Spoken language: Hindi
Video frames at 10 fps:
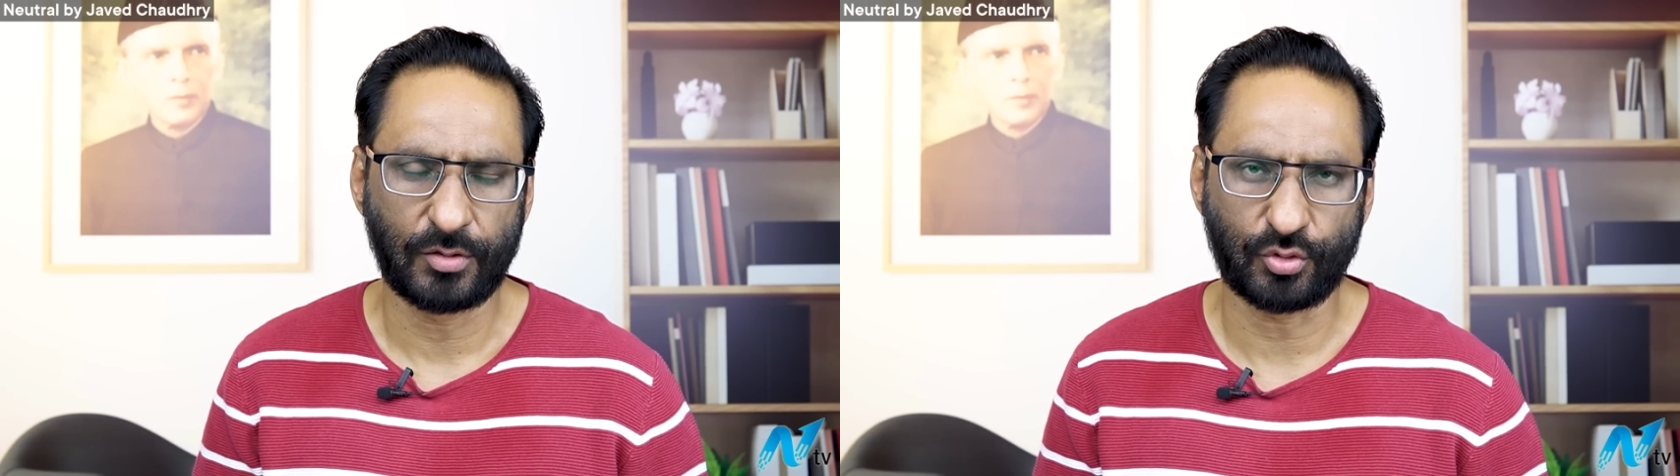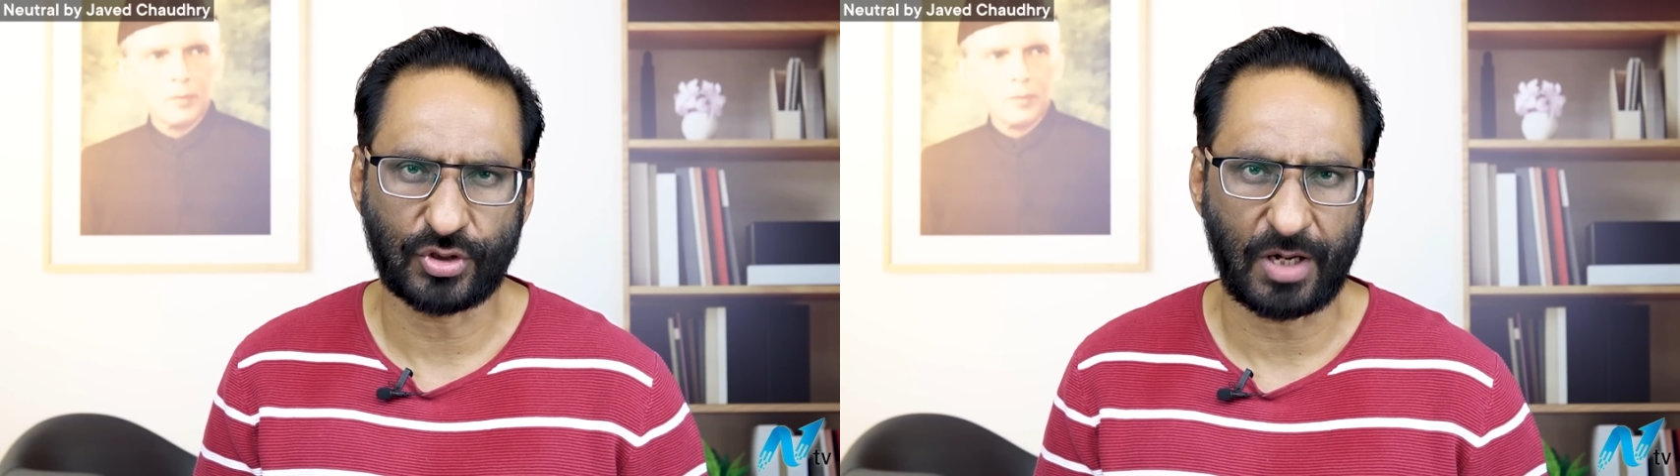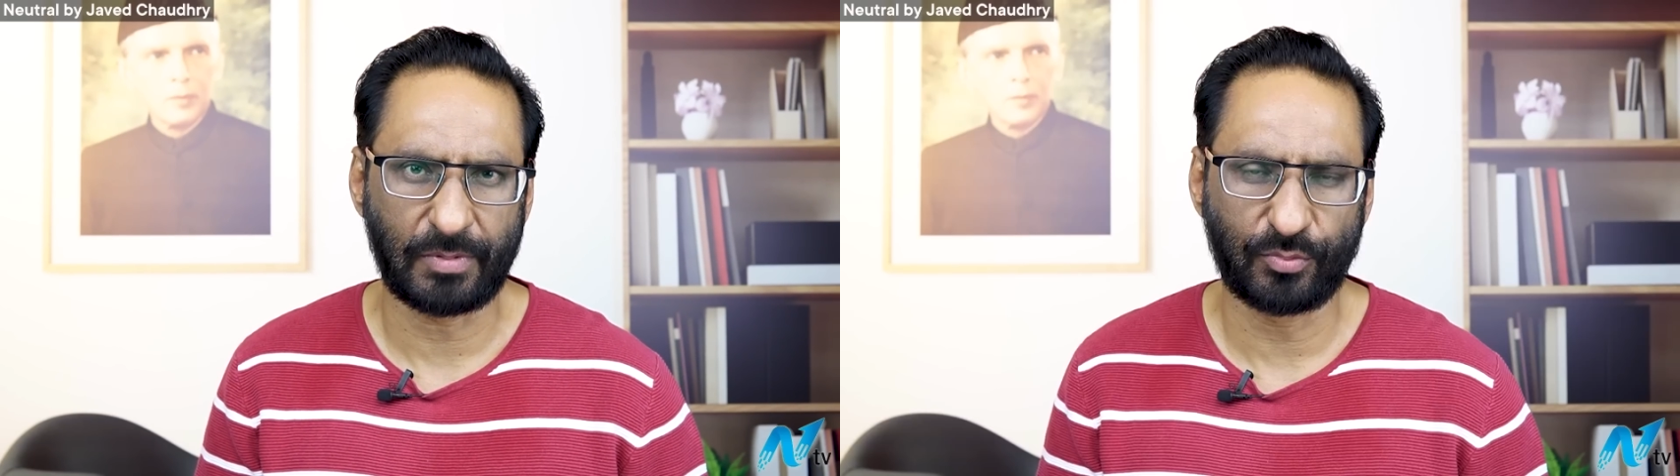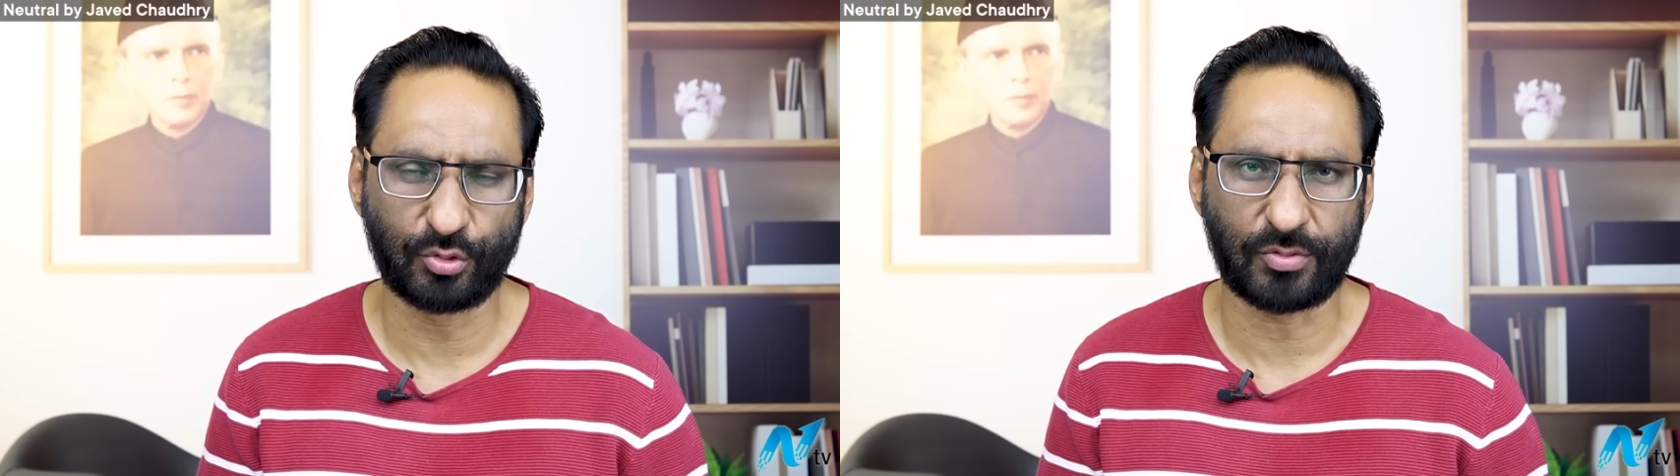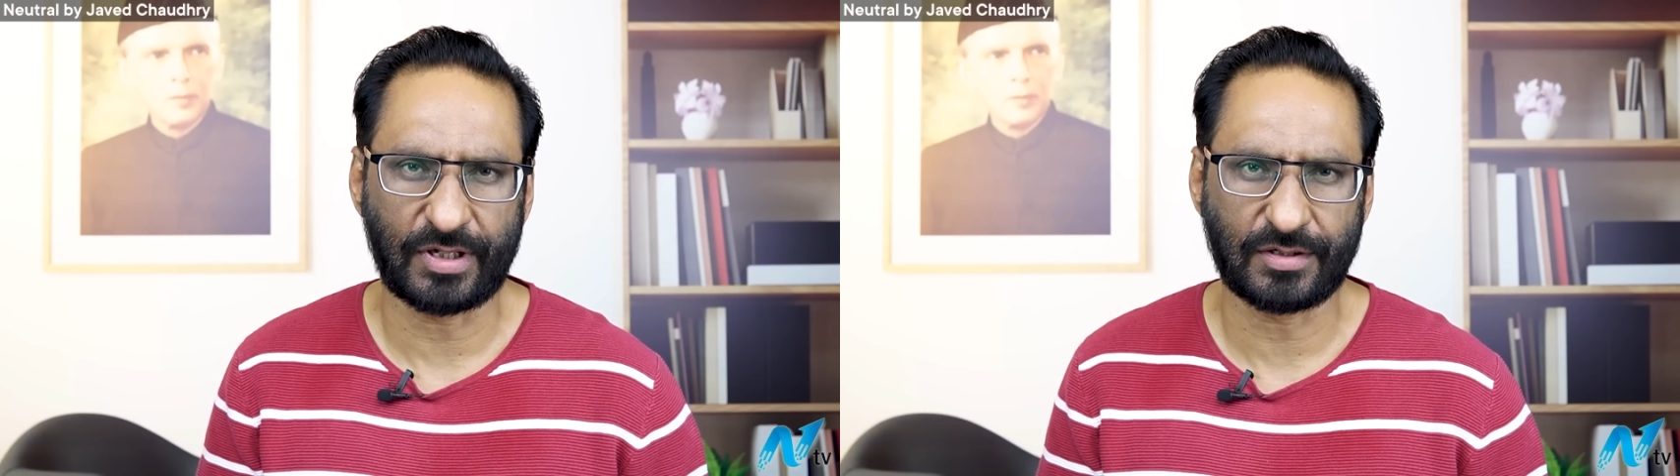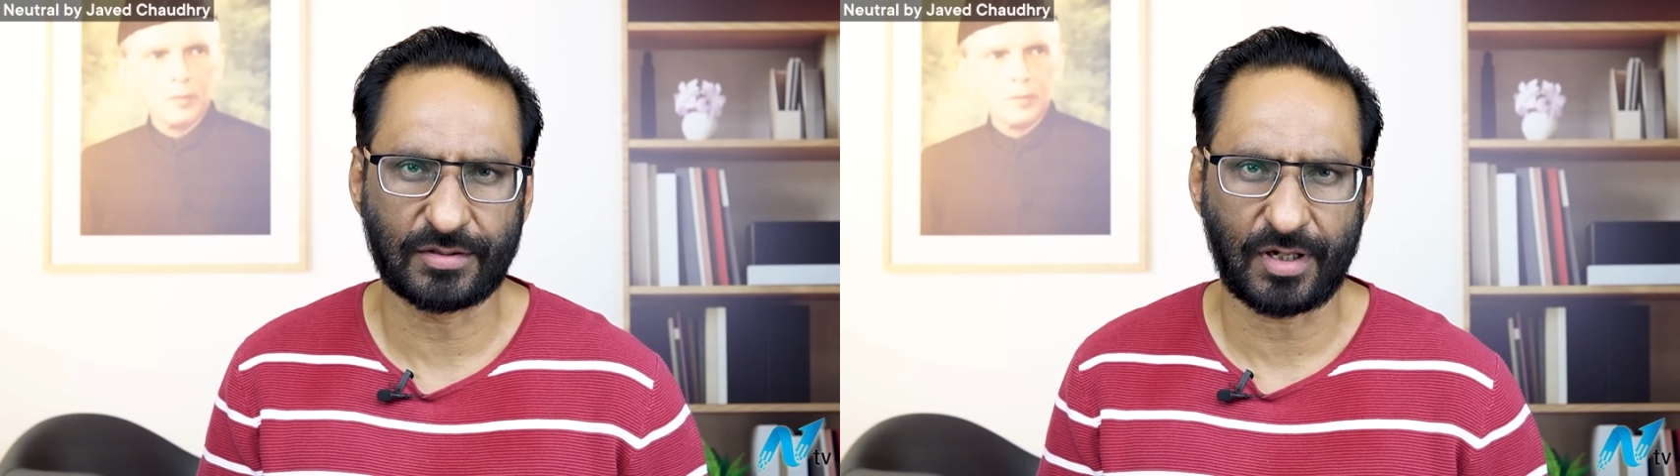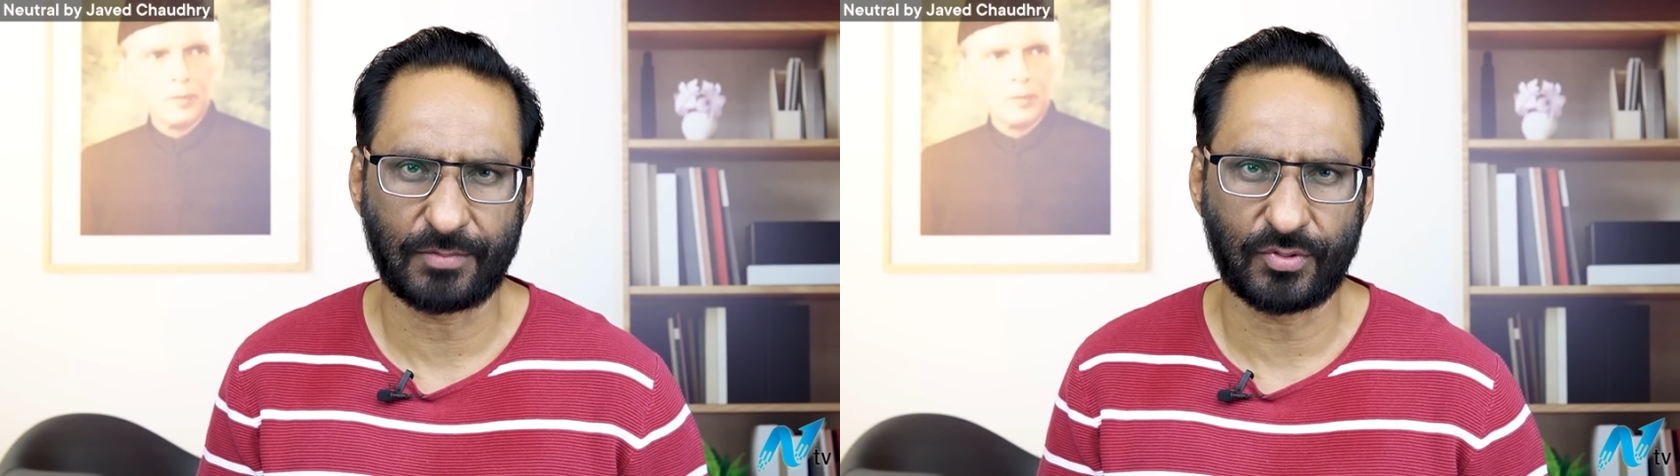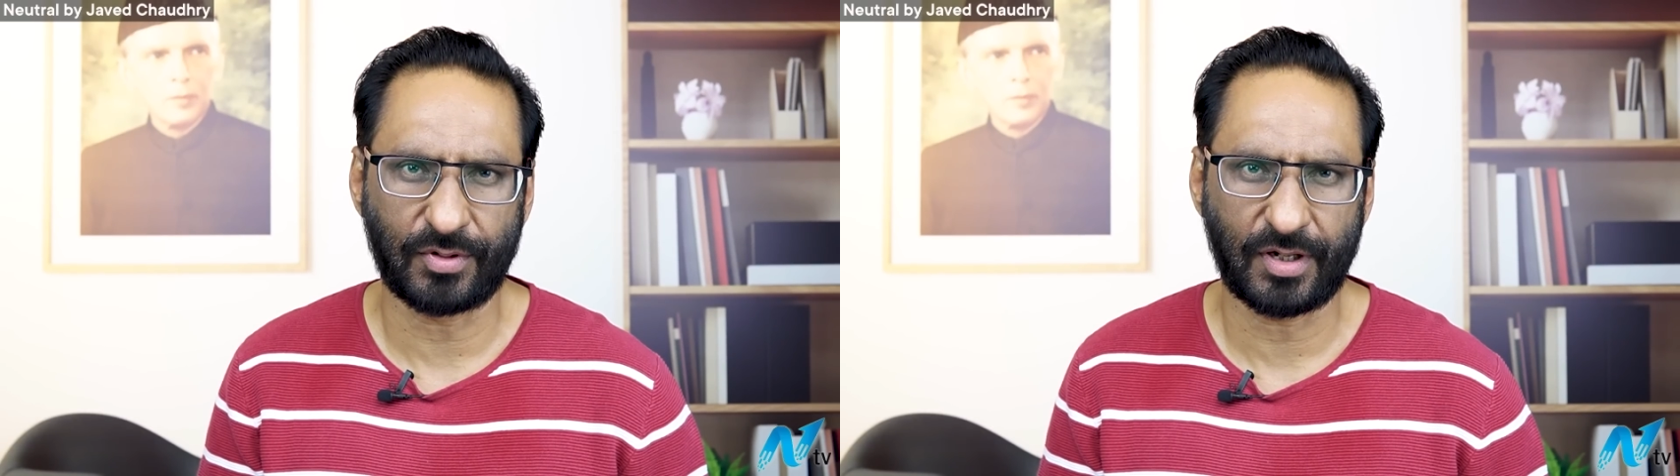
तो शाह महमूद कुरैशी साहब जो